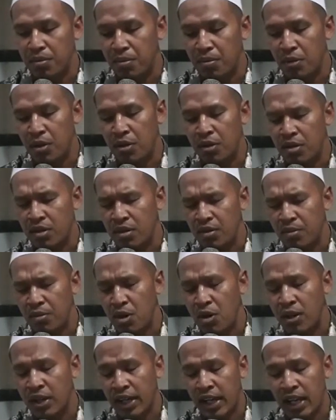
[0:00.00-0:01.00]
mo,
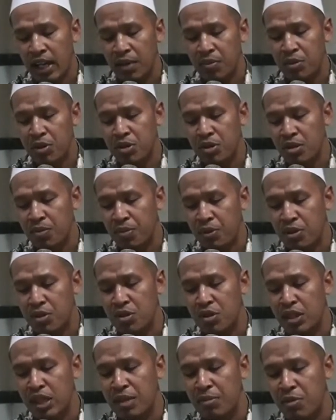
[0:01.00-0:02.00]
mokel pos,
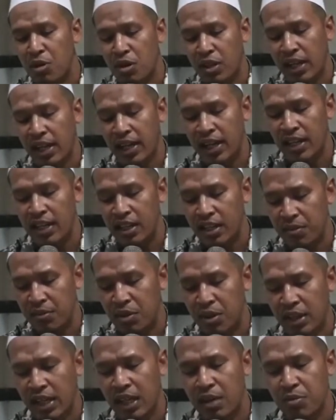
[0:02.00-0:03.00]
posoni mokel
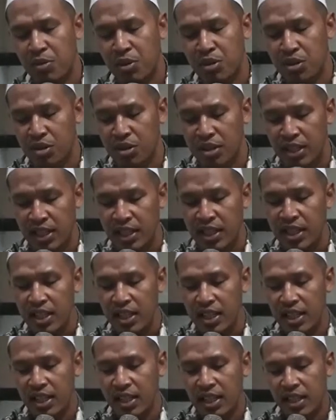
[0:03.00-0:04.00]
mokel
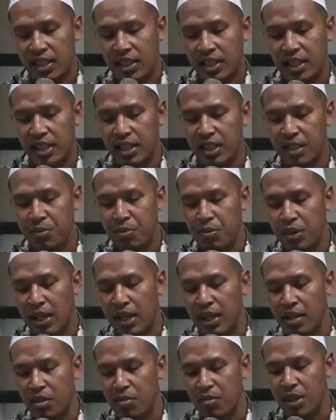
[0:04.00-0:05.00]
posoni di
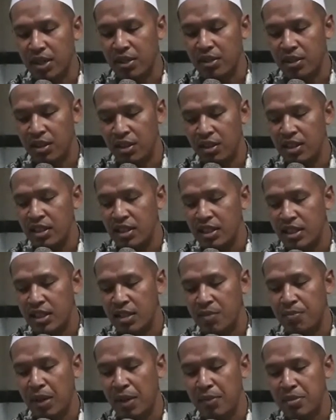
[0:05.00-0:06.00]
bulan Ramadan
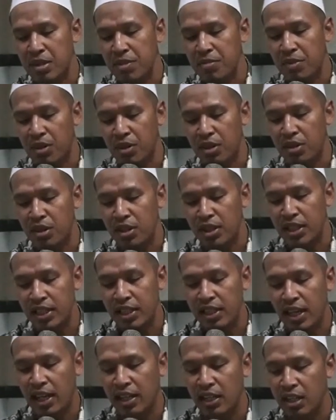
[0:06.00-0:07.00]
sebab sembrono
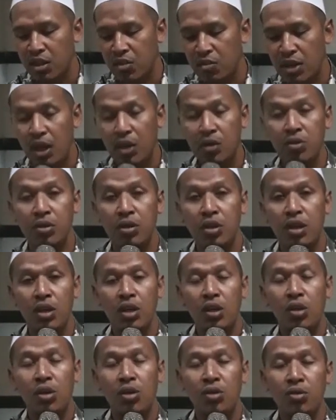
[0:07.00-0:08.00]
tiang niku wau
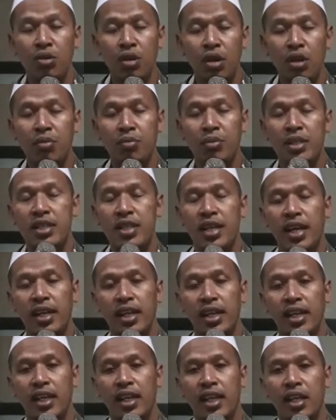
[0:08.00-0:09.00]
Lumo
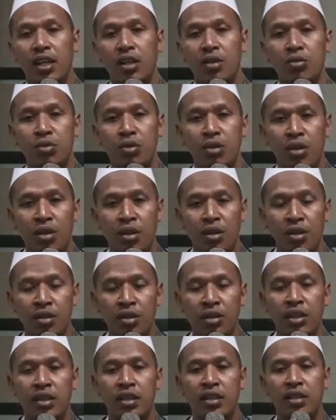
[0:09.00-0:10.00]
misalnya,
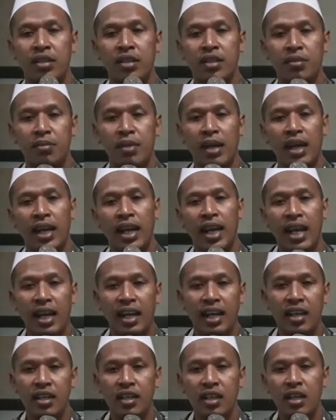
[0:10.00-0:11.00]
lumo, ten
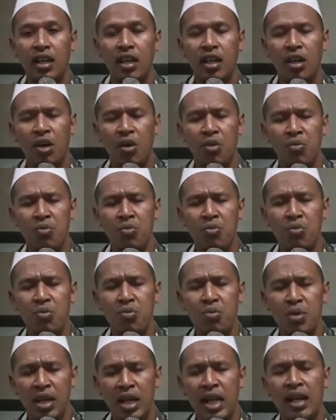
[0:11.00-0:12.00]
Malang
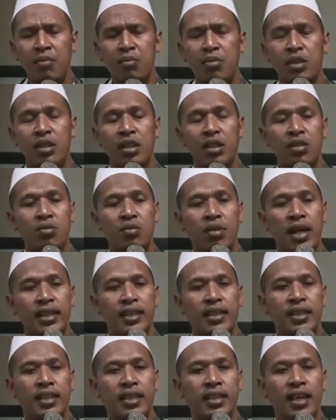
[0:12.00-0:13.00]
ngulak mboten
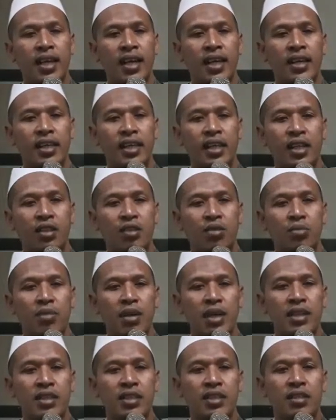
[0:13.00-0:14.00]
kuat akhirnya
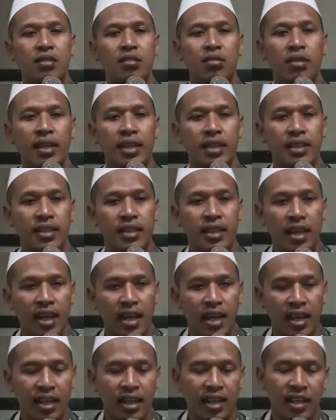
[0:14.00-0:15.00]
tumbas
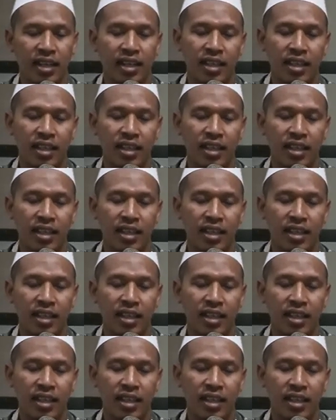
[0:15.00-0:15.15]
wedang